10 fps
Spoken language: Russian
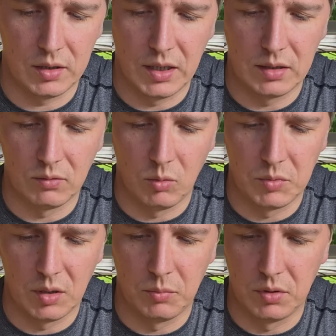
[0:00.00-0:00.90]
До этого у
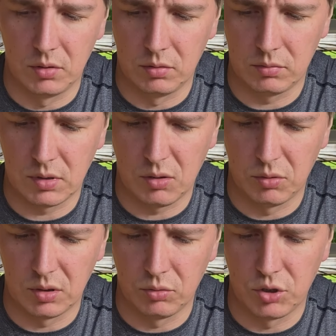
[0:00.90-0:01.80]
меня был
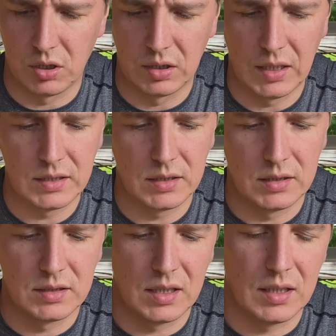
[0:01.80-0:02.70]
какой-то тоже китайский
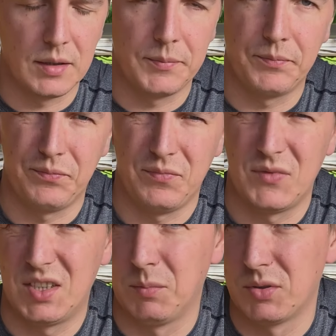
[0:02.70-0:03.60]
за
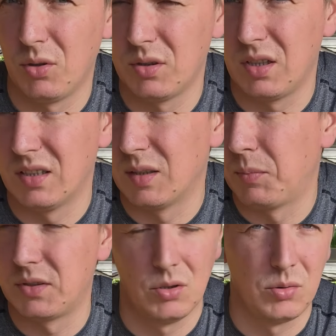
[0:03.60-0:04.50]
700 или за
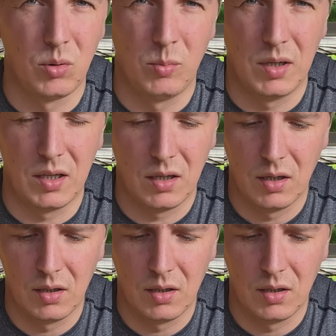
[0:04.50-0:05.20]
500 рублей.